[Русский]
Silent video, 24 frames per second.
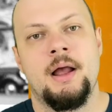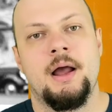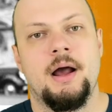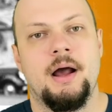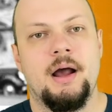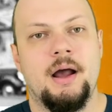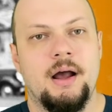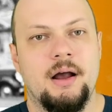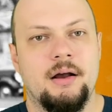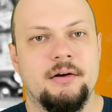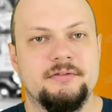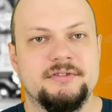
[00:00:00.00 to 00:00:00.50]

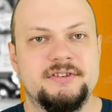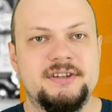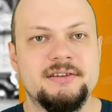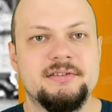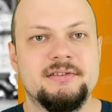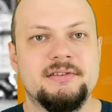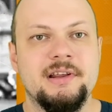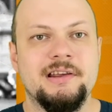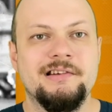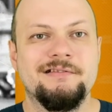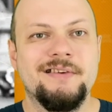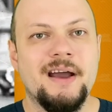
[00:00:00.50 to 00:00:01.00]
А, в
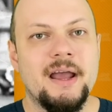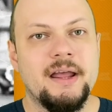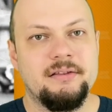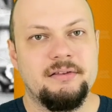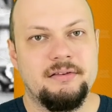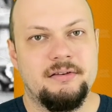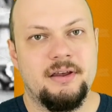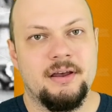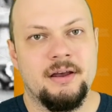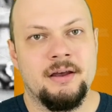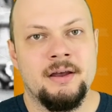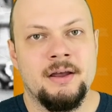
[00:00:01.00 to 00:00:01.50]

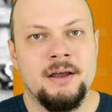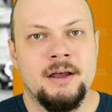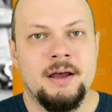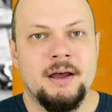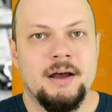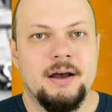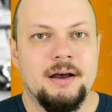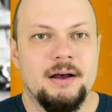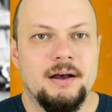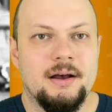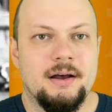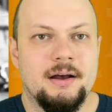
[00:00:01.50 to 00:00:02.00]
Диснейленде
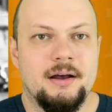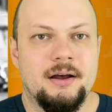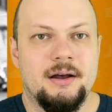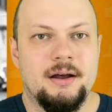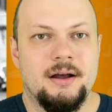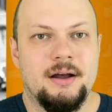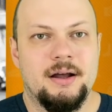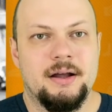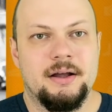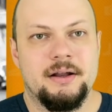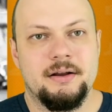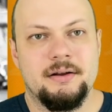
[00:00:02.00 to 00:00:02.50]

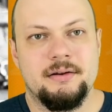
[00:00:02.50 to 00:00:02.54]
э,